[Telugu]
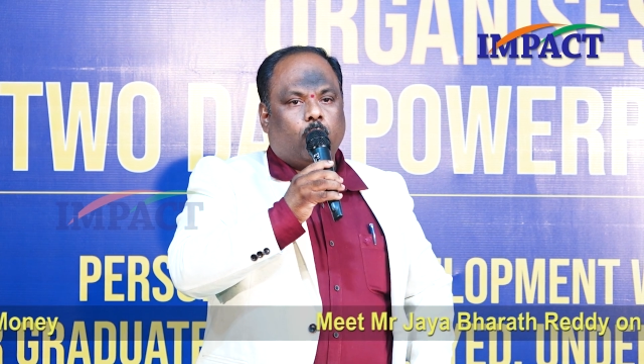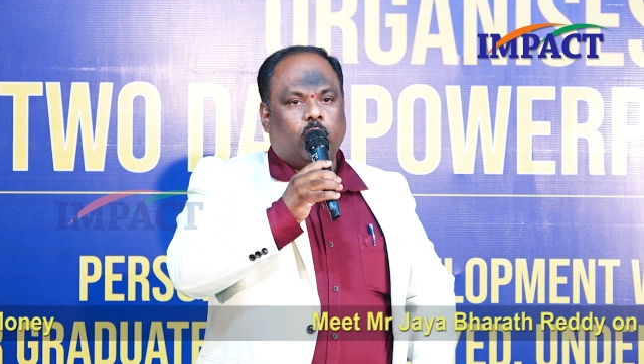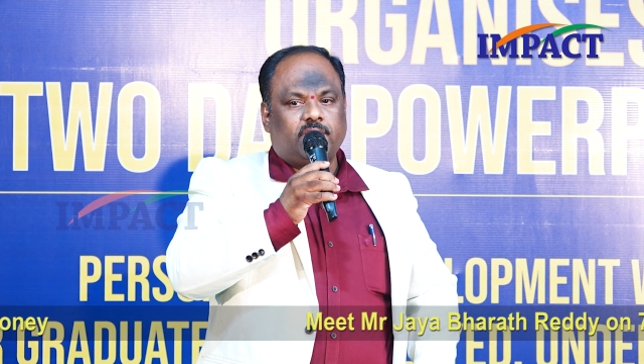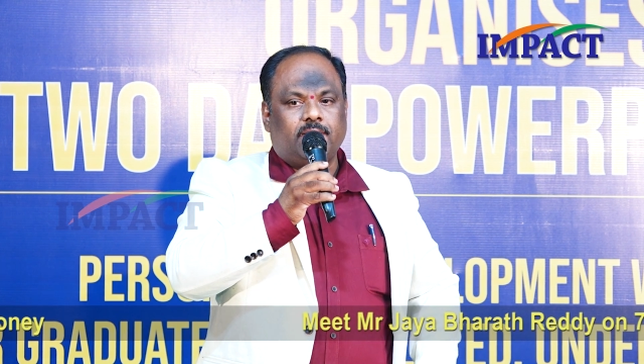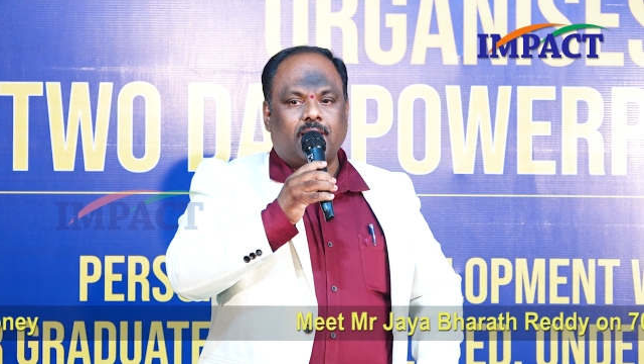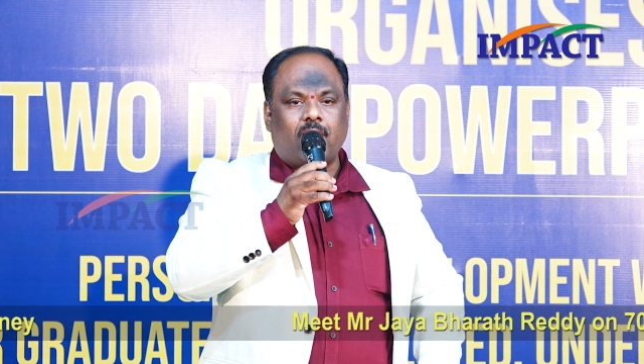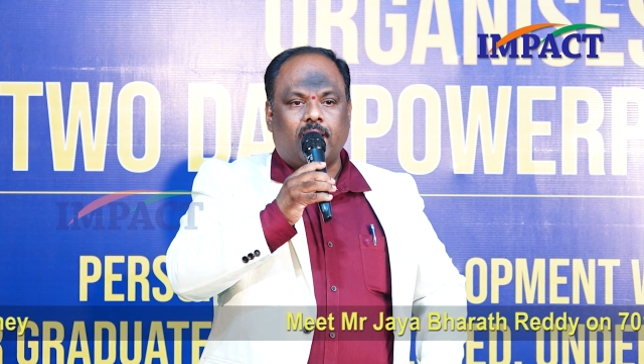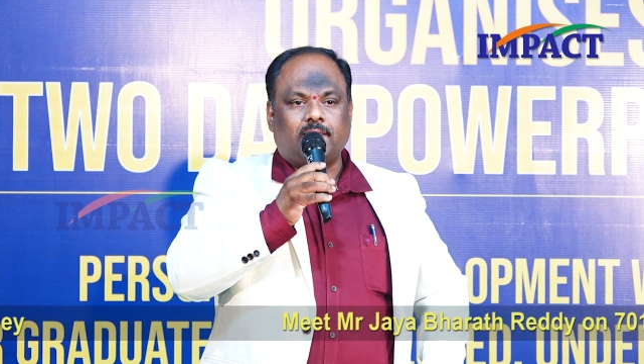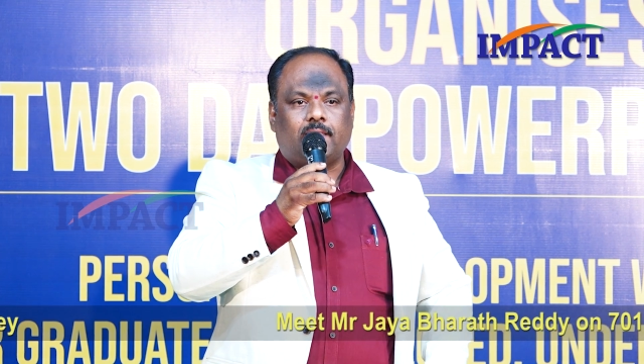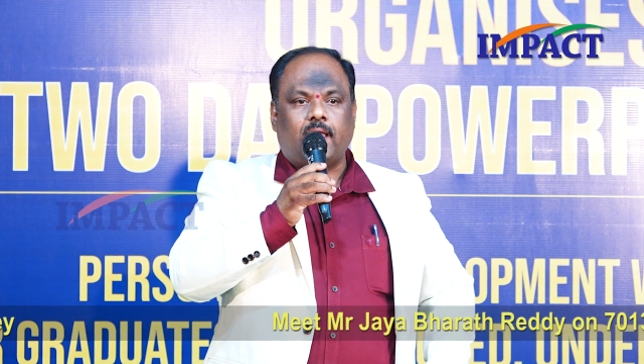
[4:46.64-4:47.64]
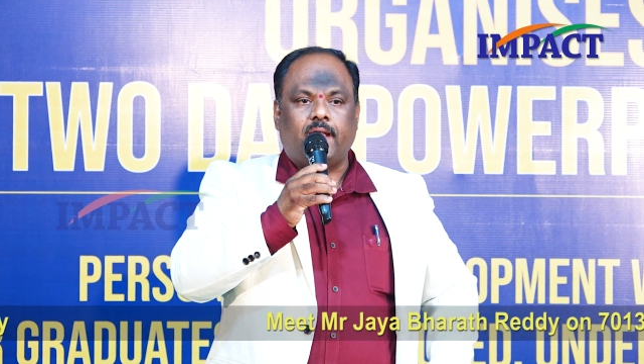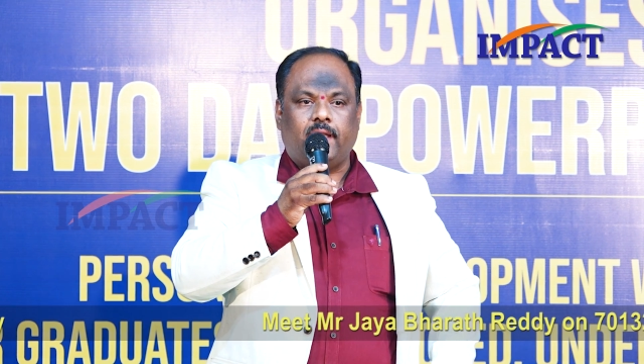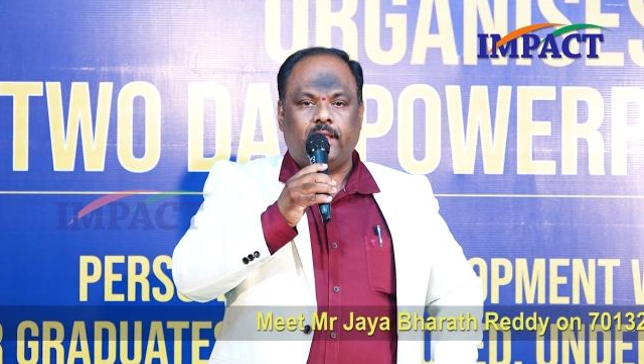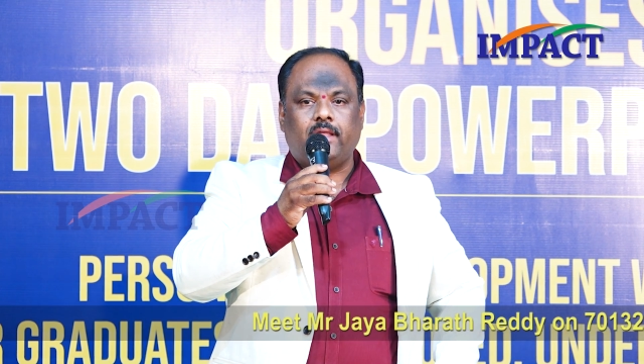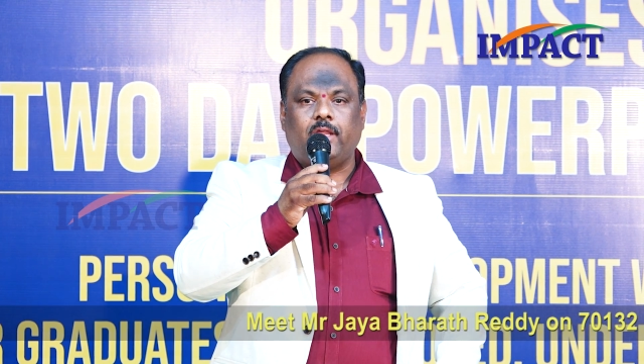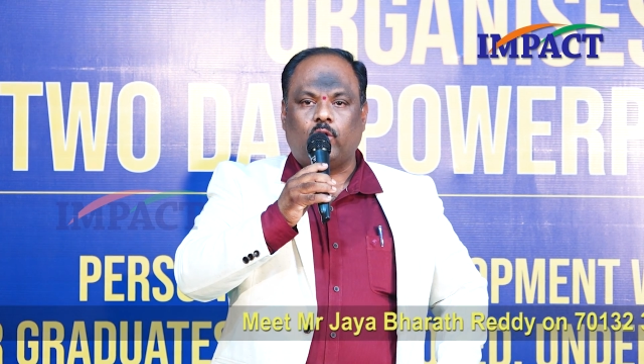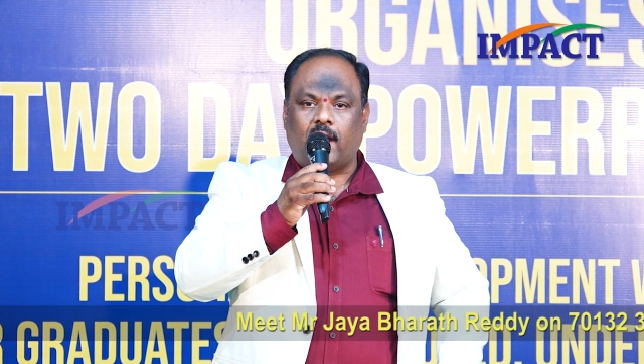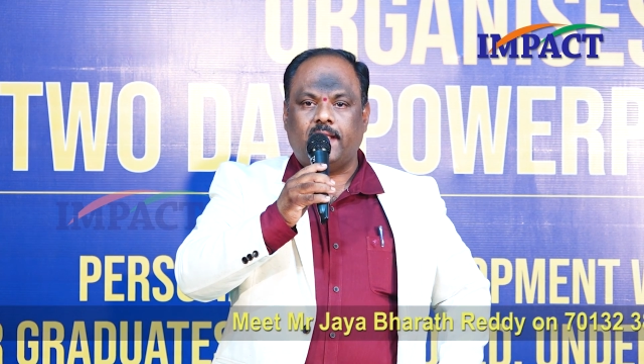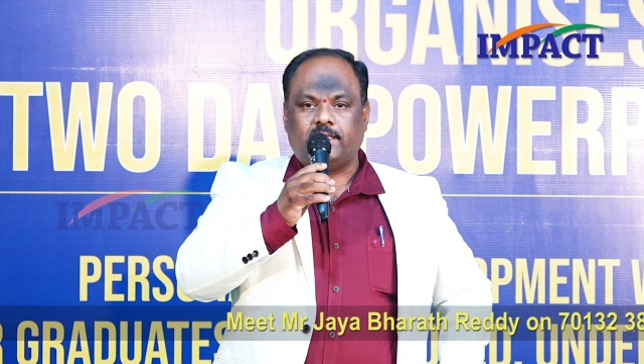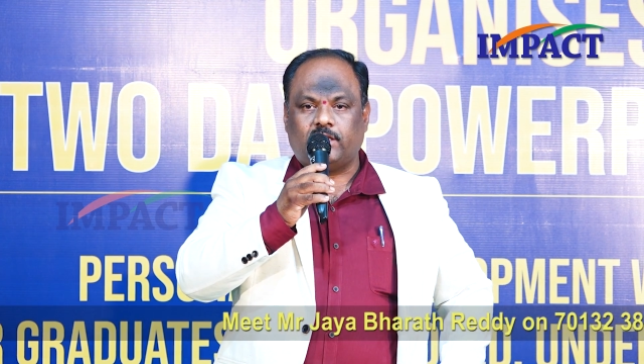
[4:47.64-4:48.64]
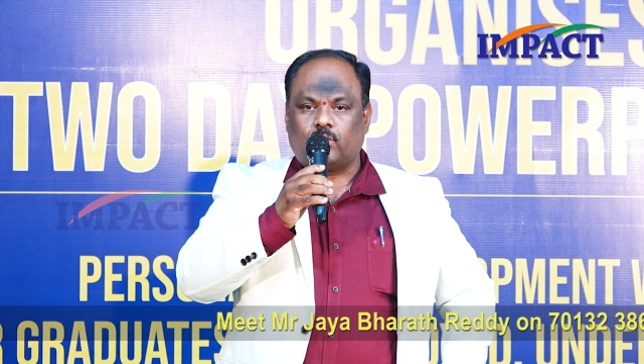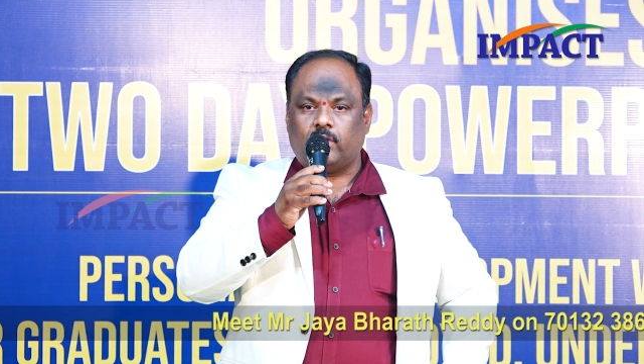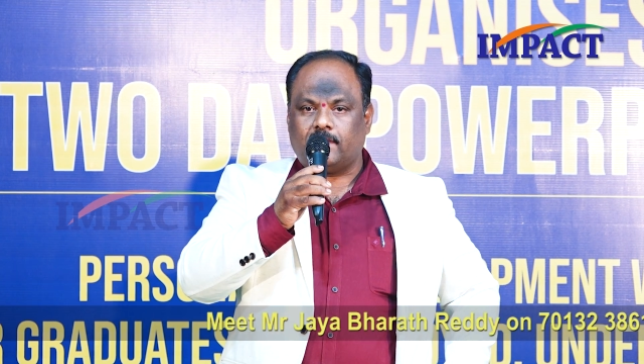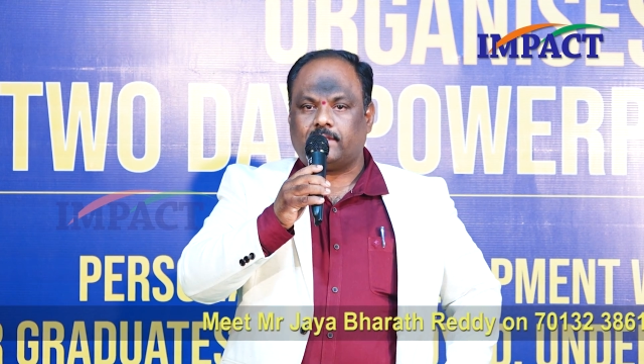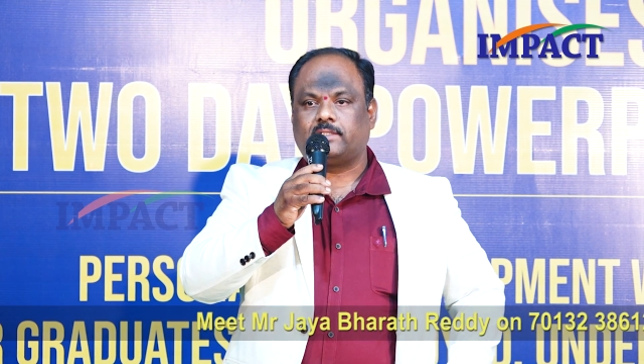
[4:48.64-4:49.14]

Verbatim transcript: వచ్చిన తర్వాత దాన్ని యూటిలైజ్ చేసుకుంటే